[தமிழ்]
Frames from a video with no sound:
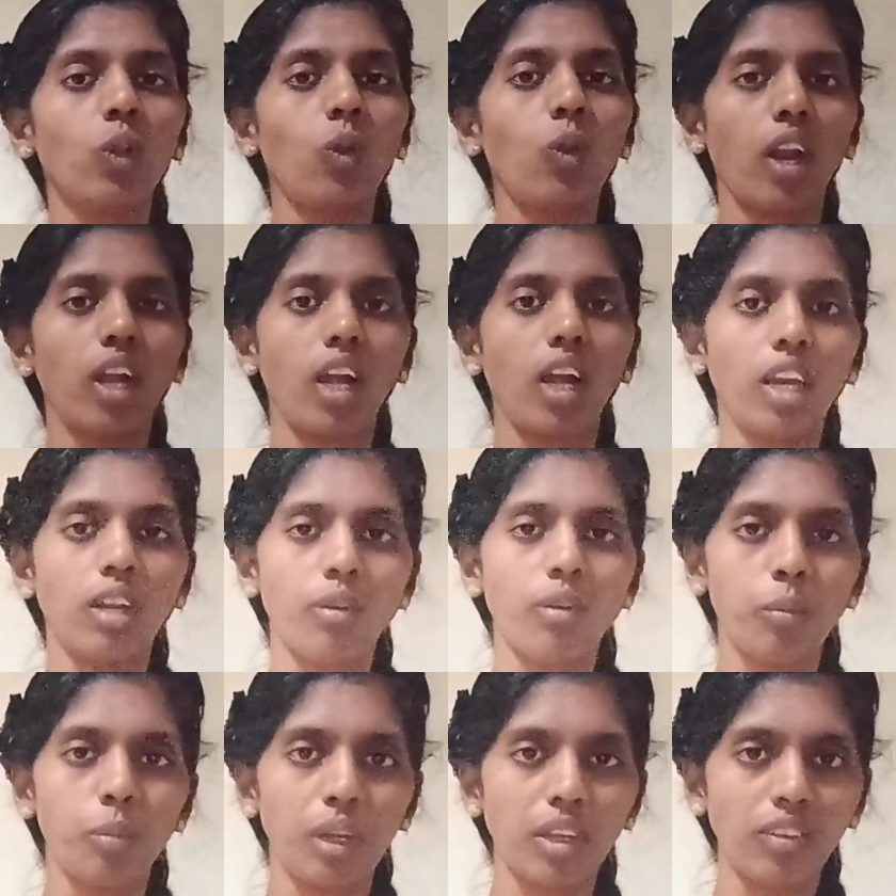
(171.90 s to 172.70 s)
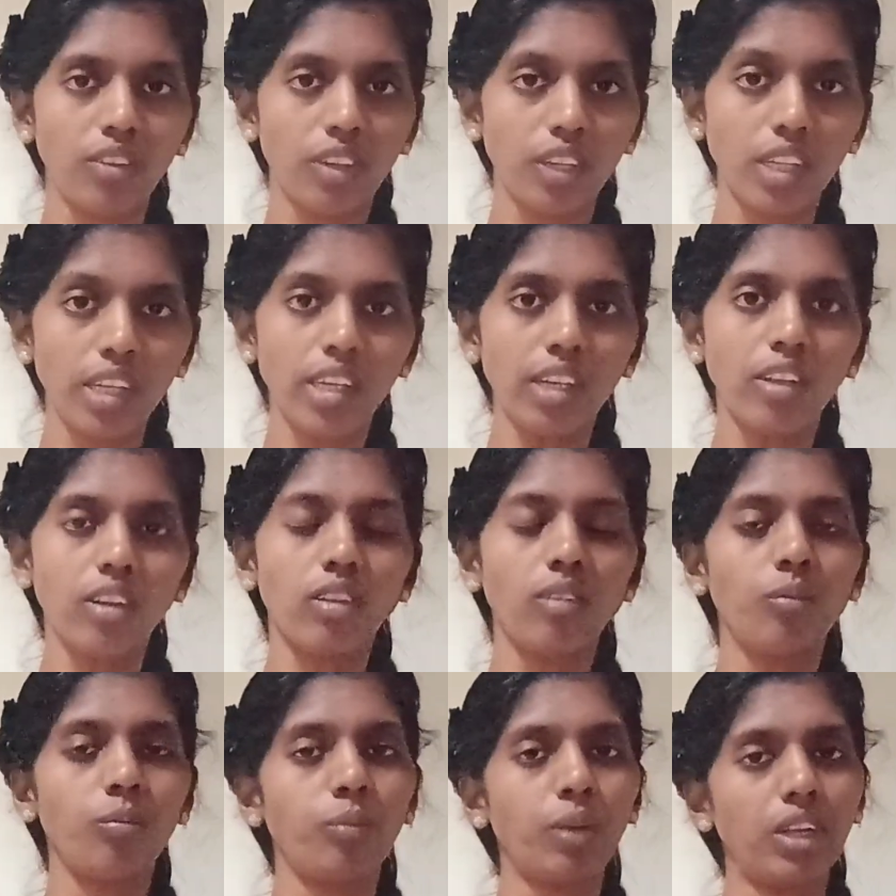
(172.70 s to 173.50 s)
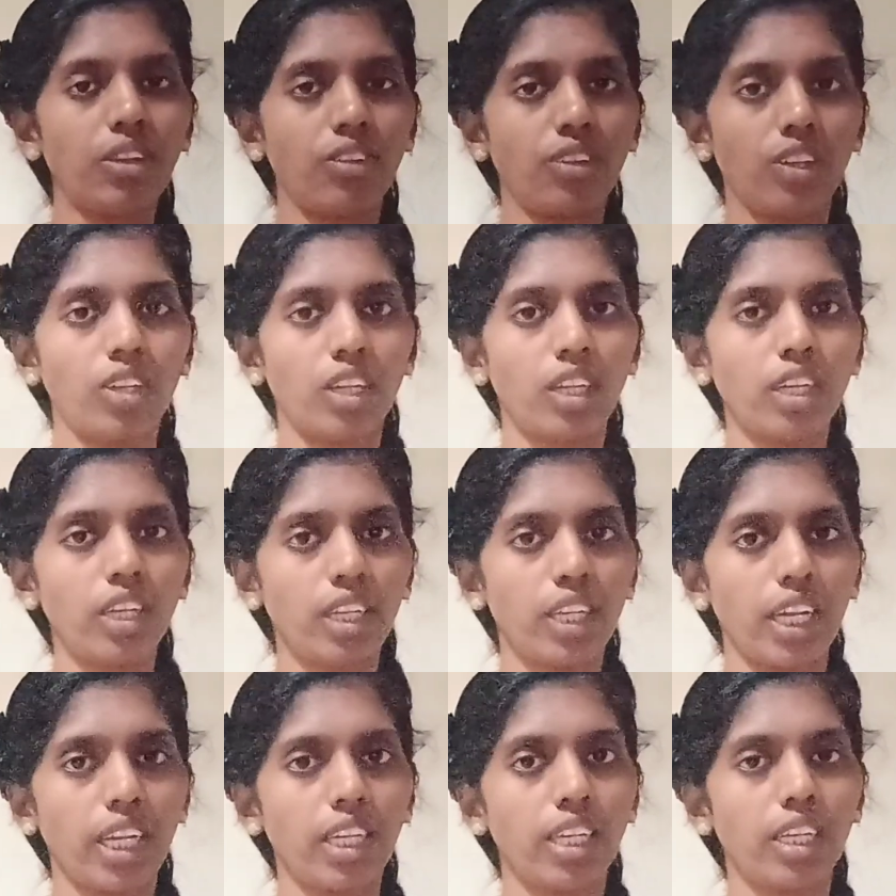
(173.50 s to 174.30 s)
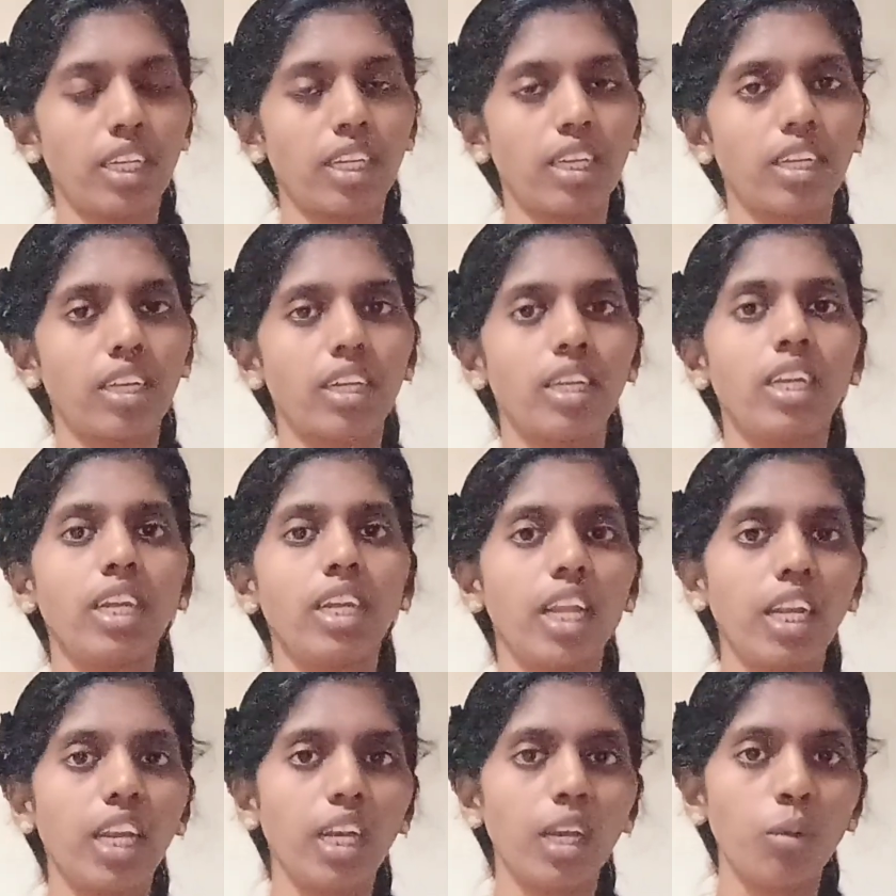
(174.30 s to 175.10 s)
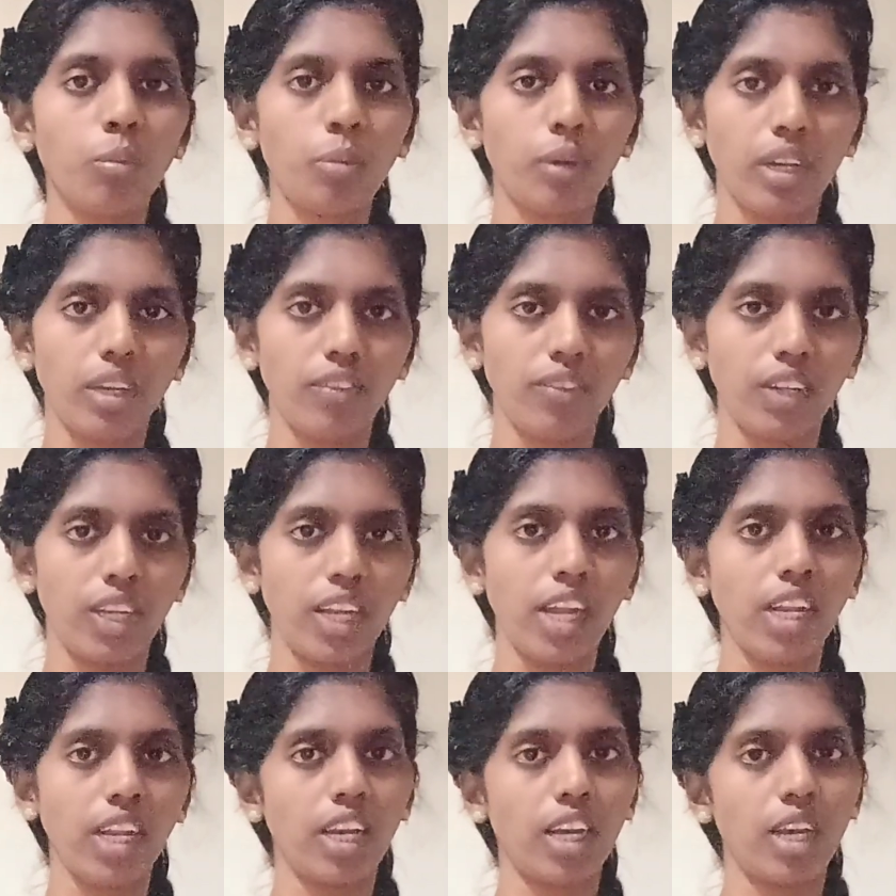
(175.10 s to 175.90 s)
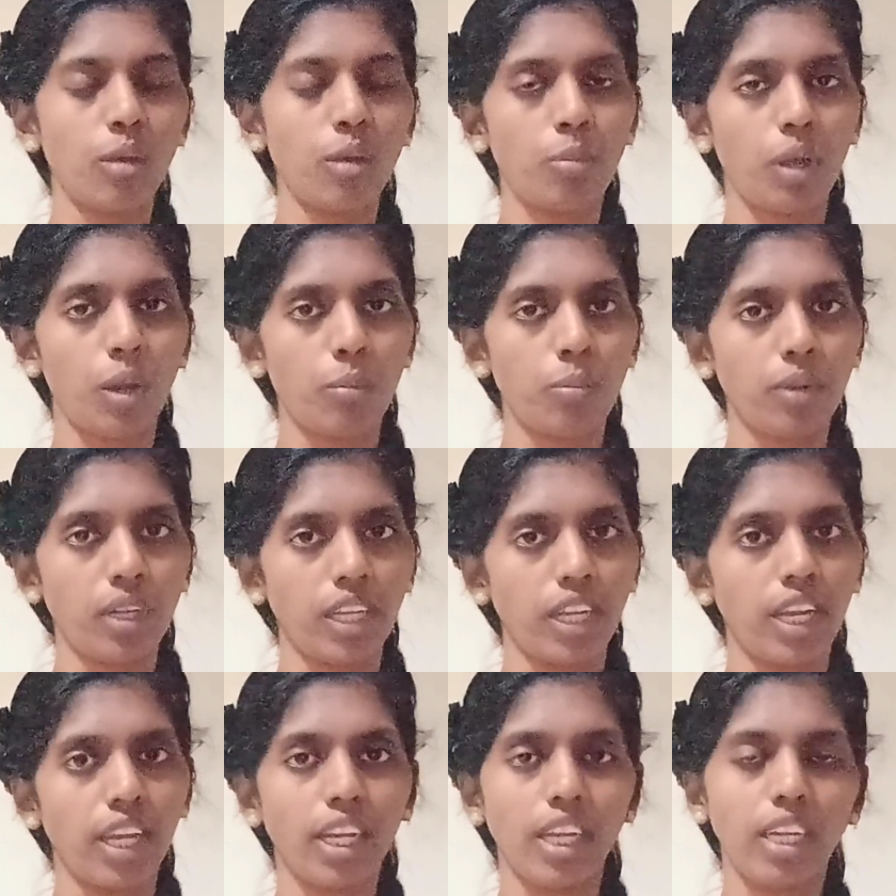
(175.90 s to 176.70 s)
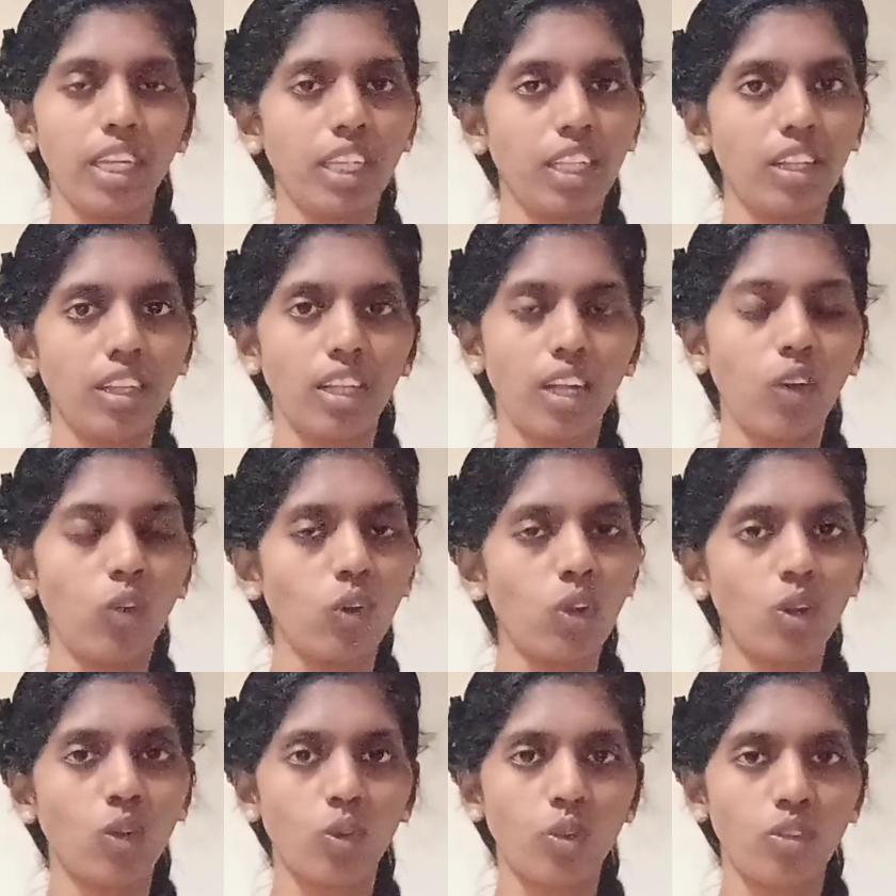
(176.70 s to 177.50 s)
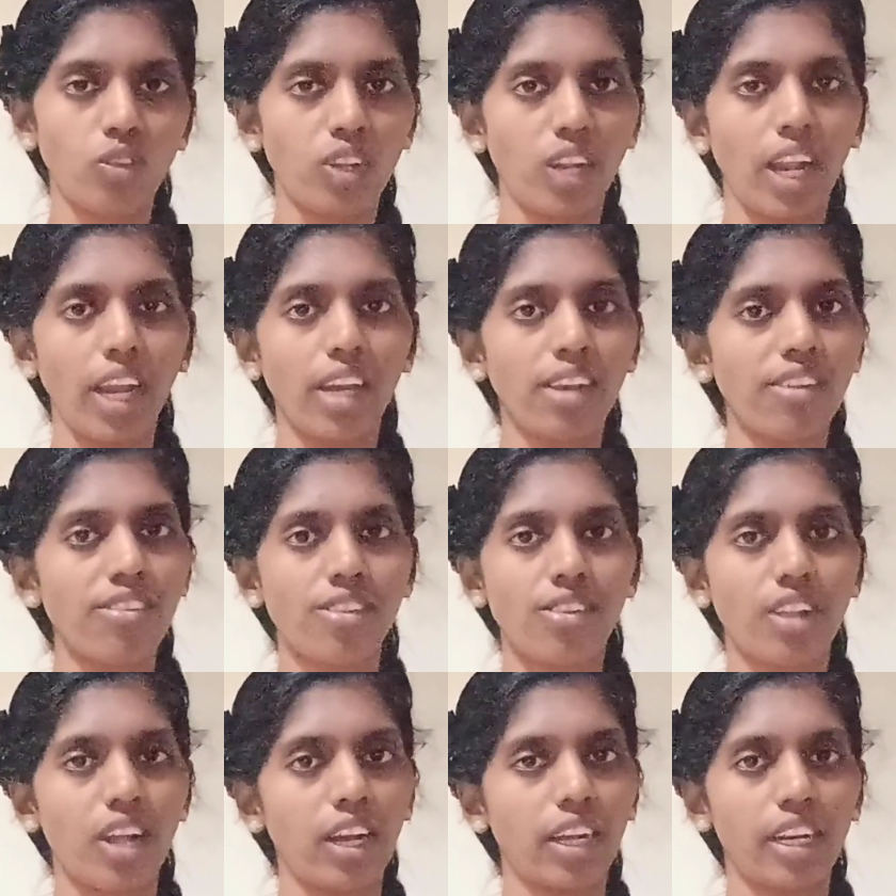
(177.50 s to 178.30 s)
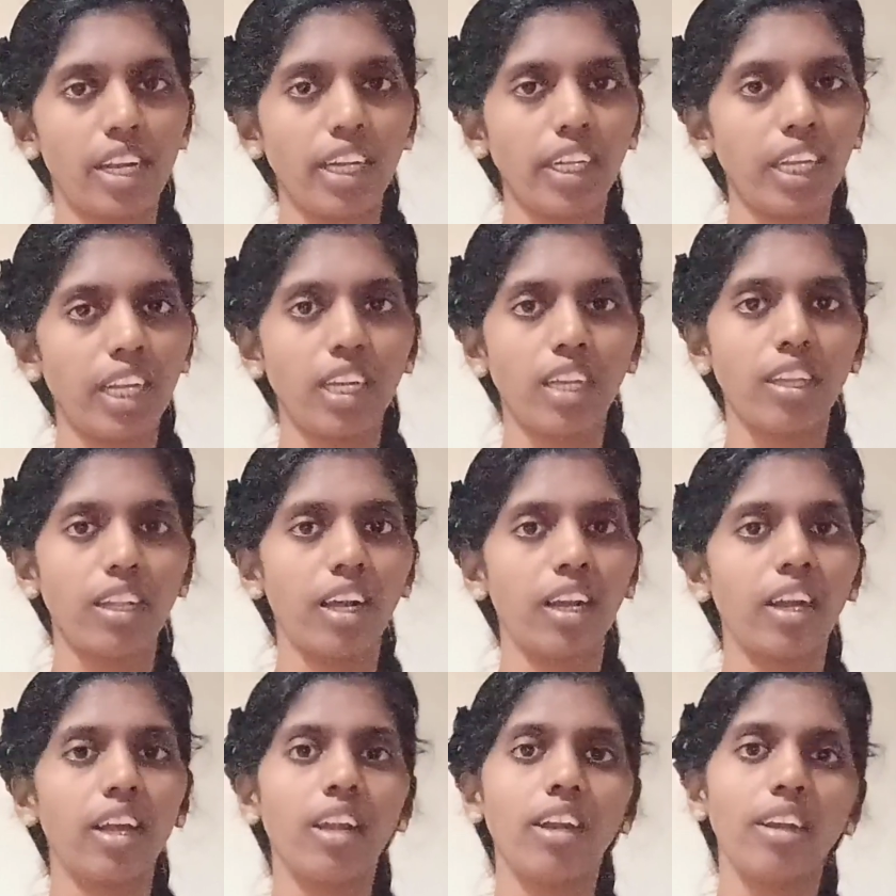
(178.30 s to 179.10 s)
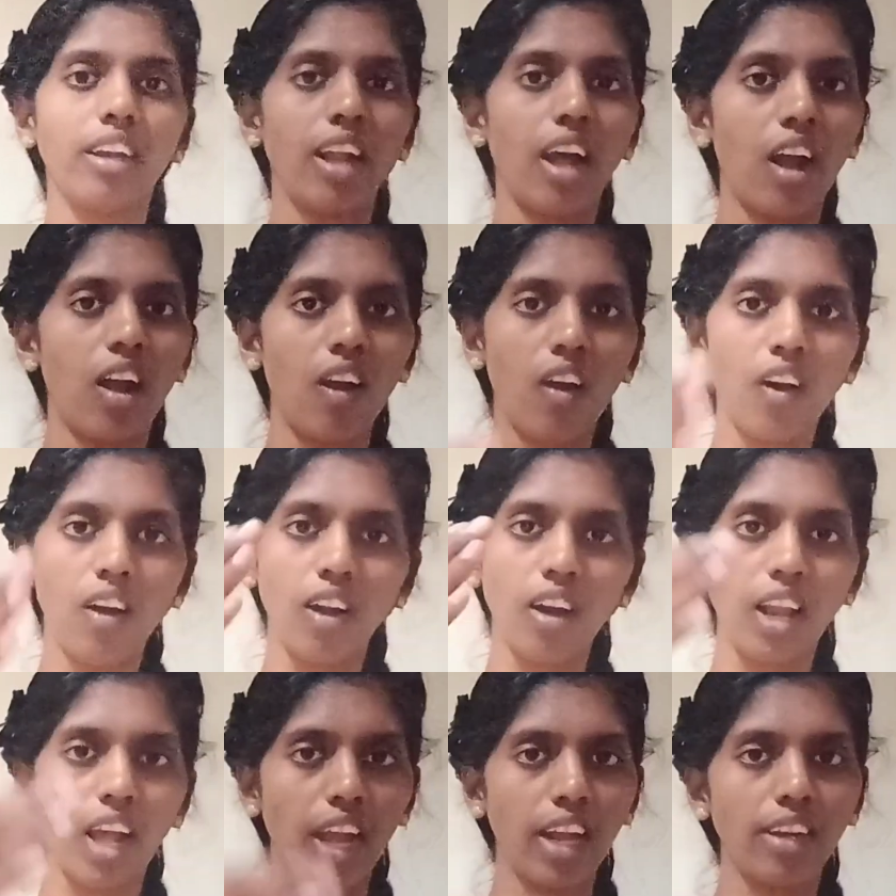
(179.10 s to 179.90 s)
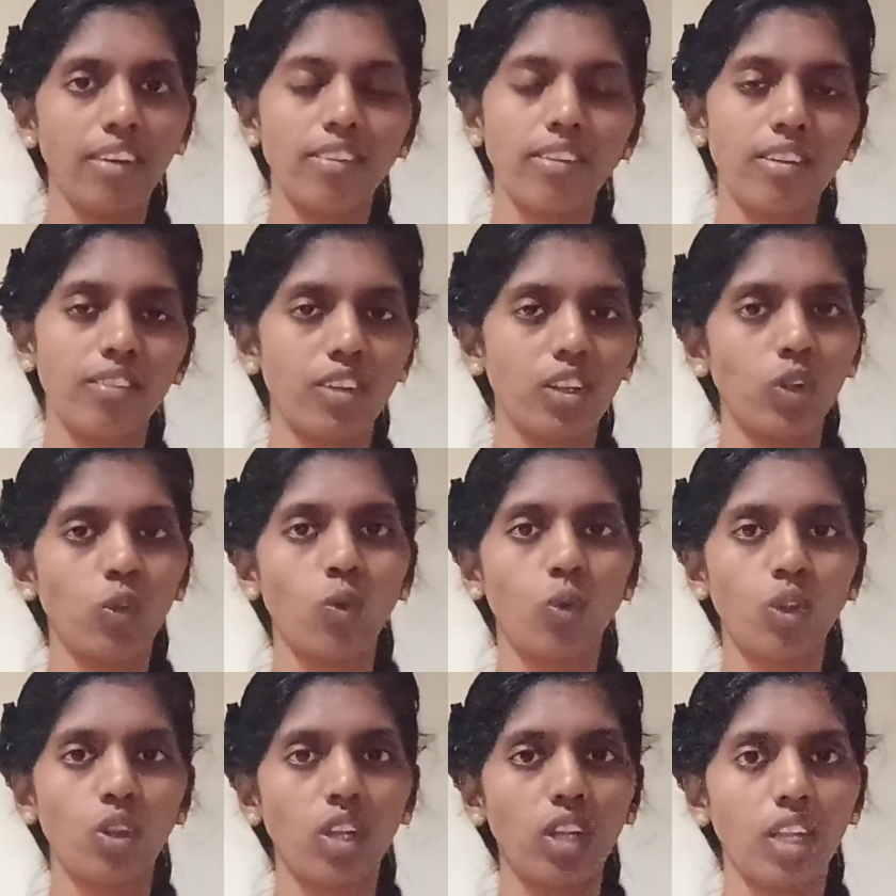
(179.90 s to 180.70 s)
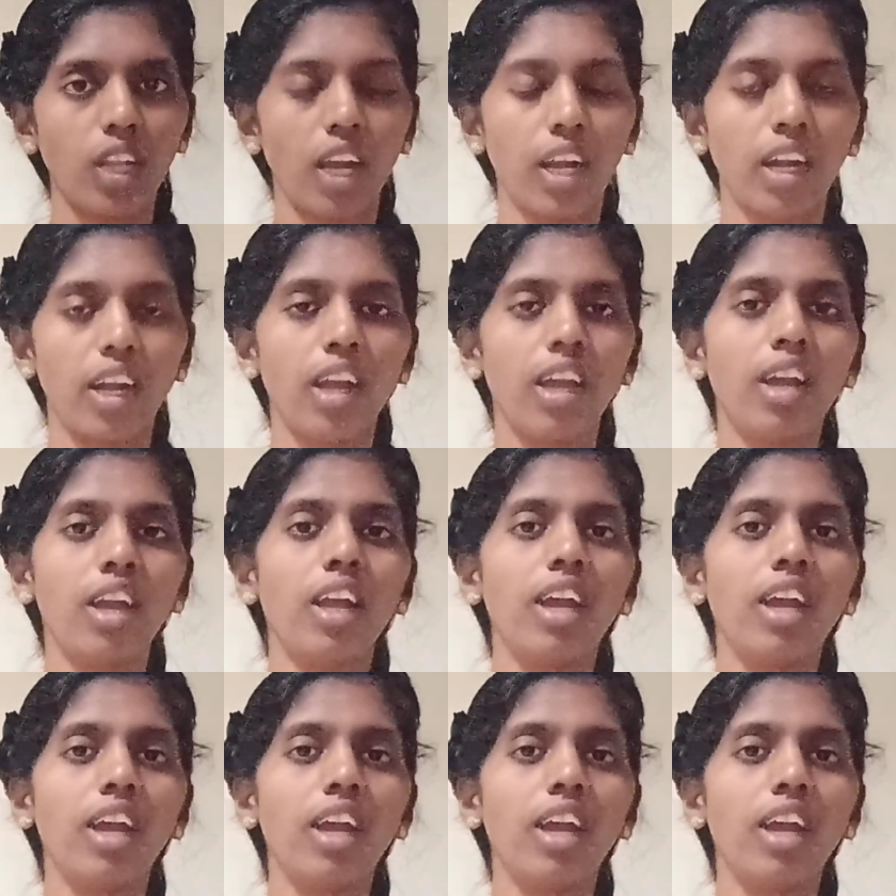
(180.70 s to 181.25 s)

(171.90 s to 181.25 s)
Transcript: துறக்காட்ட பேஷண்ட் பேஷண்ட்டுக்கு ட்ரெயின் இருக்குது என்னென்ன பண்ணுவீங்க என்னென்ன பார்ப்பீங்க இதுதான் ஒரு கொஸ்டினாக எழுந்திருந்தாங்கன்னா கேட்டிருந்தாங்க நாலு ஆன்சர் வந்து கொடுத்துருந்தாங்க